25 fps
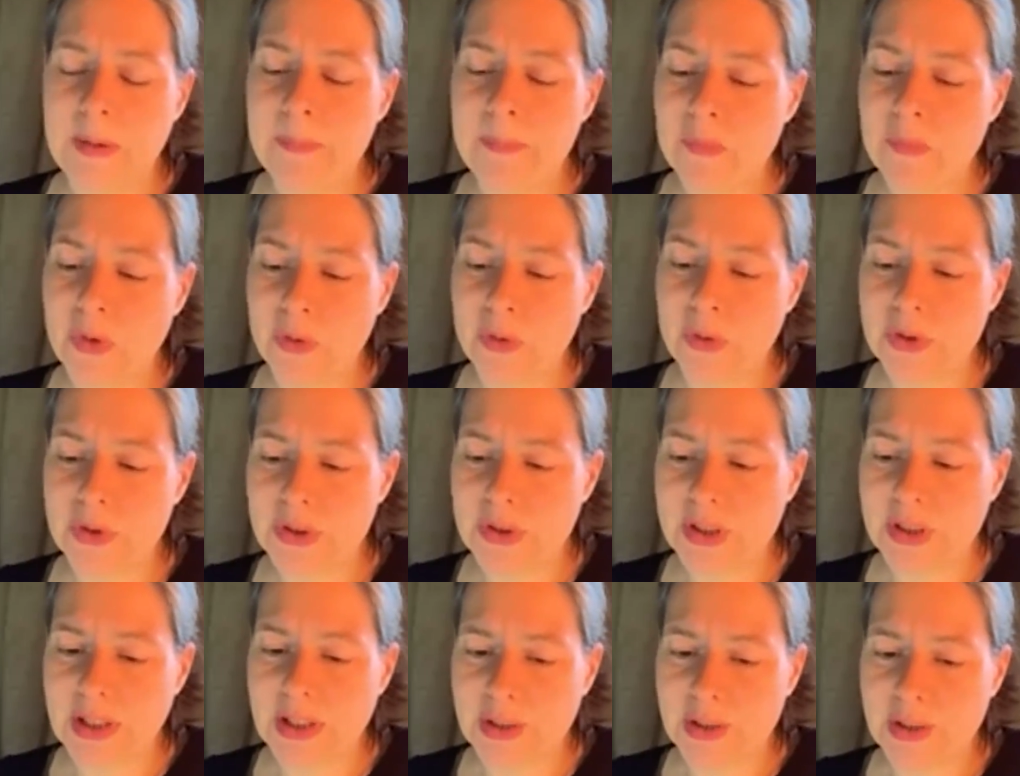uns die
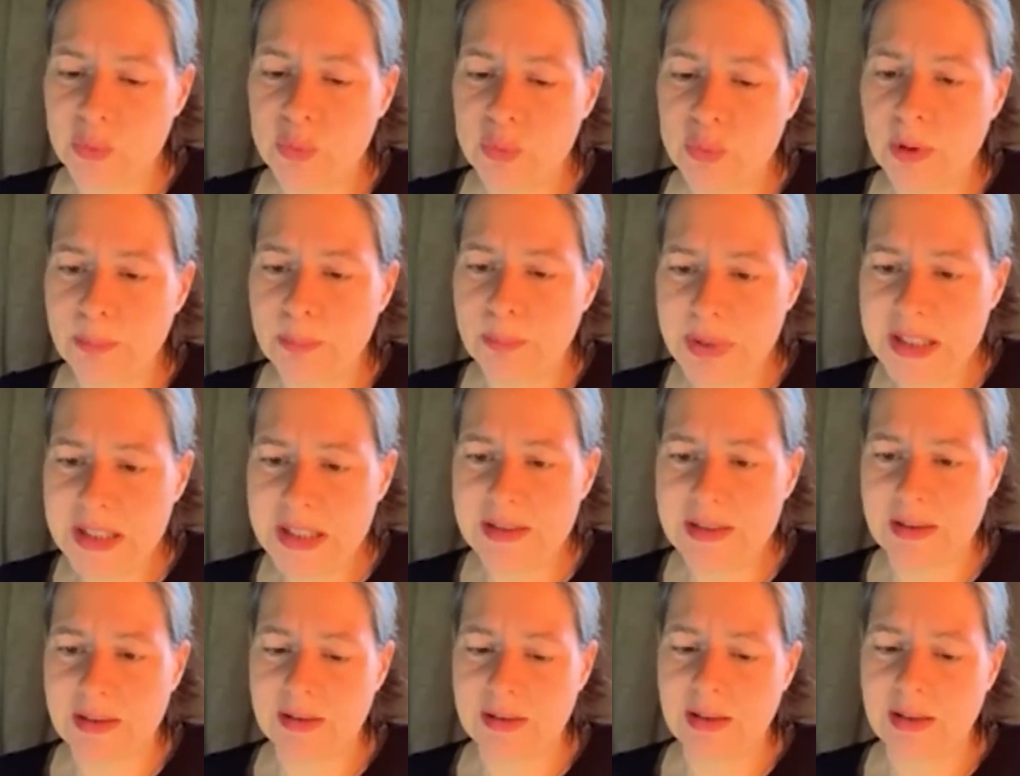Natur
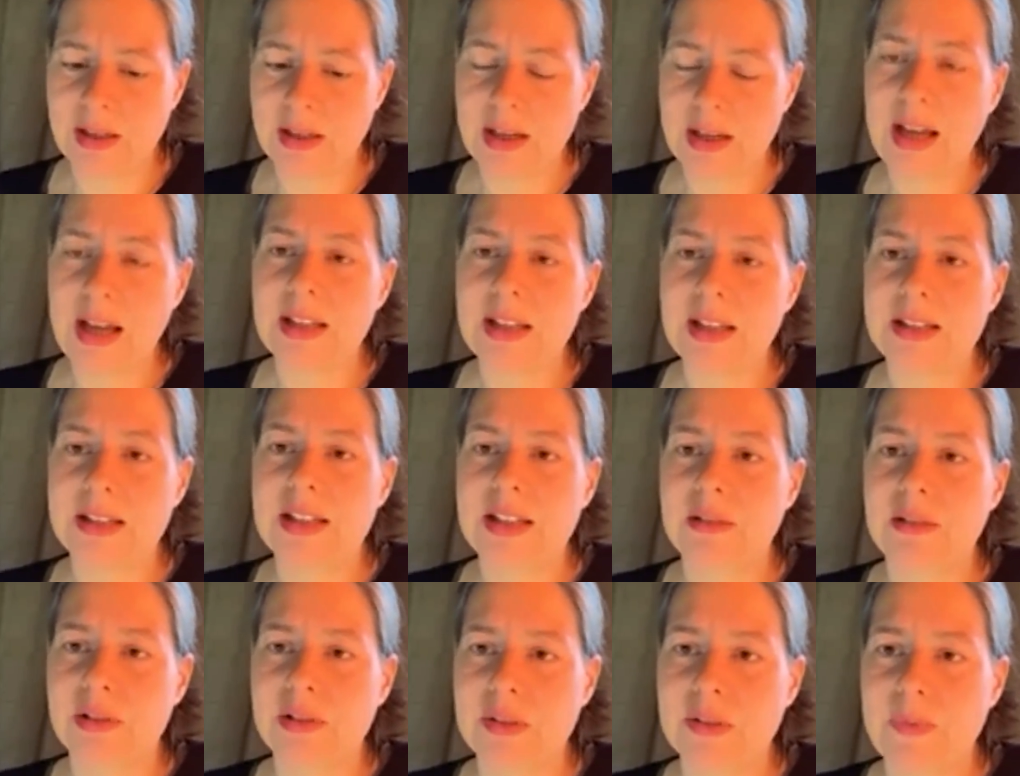bietet an
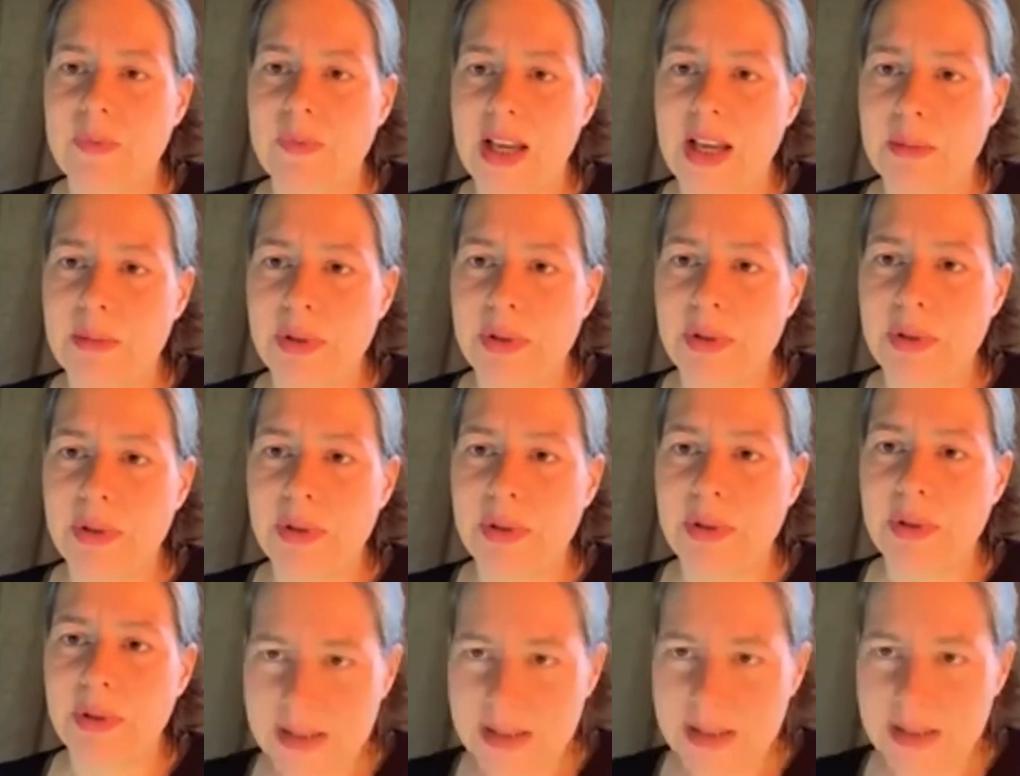
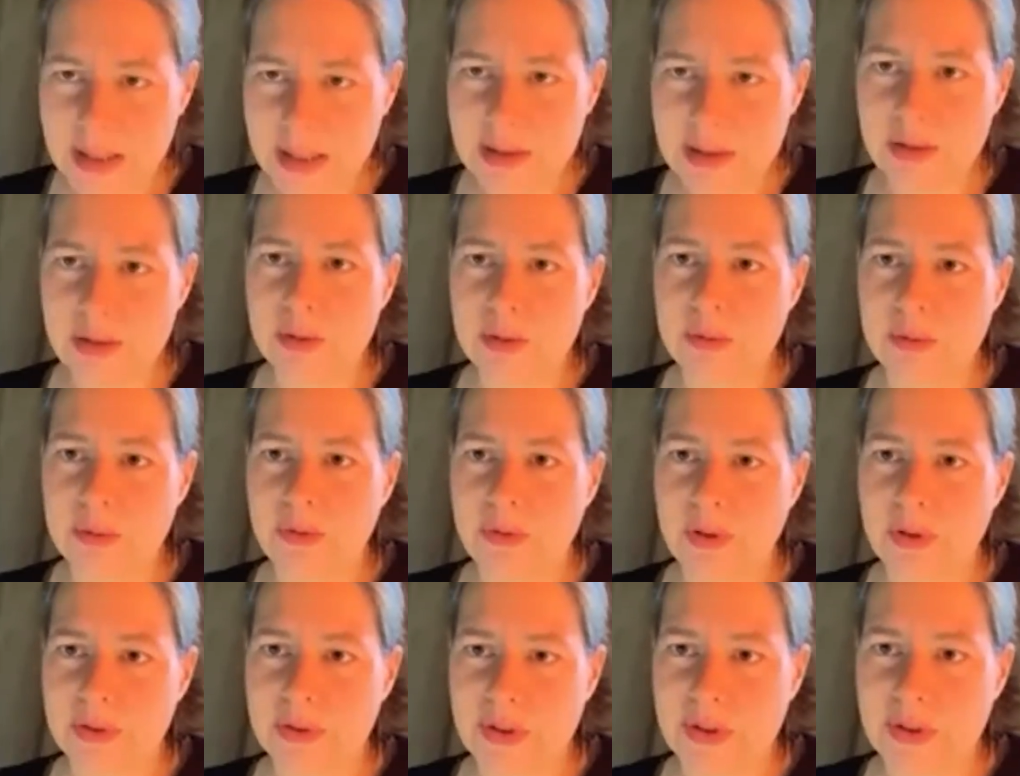CO2-Bindung, diese zu
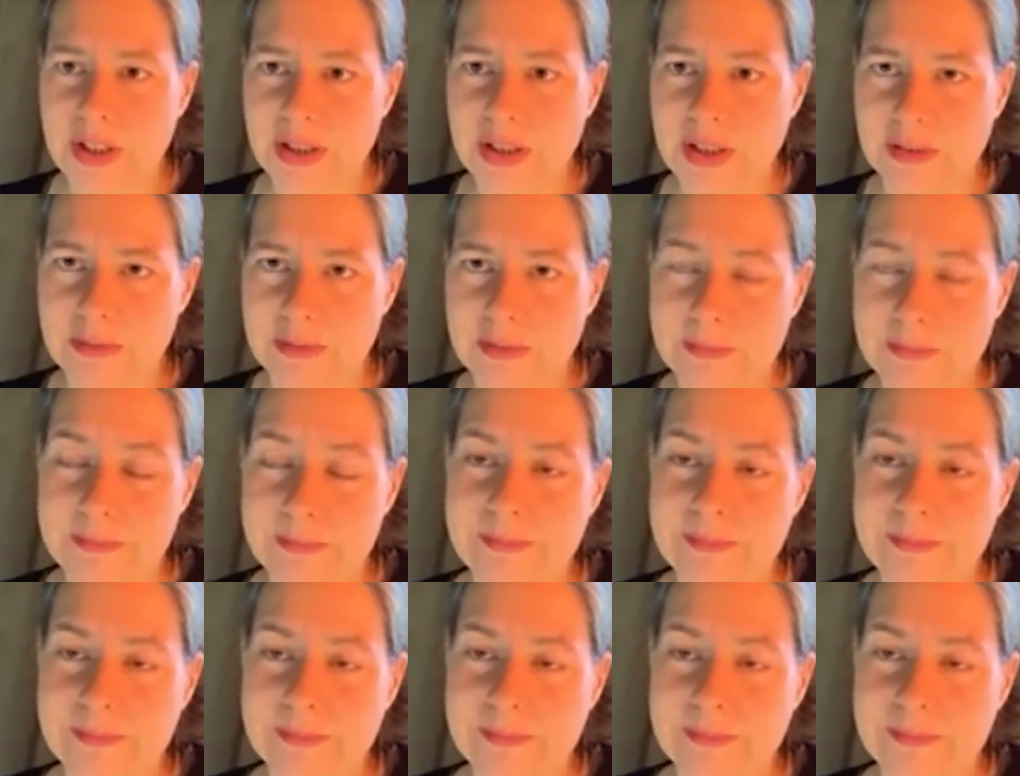forcieren.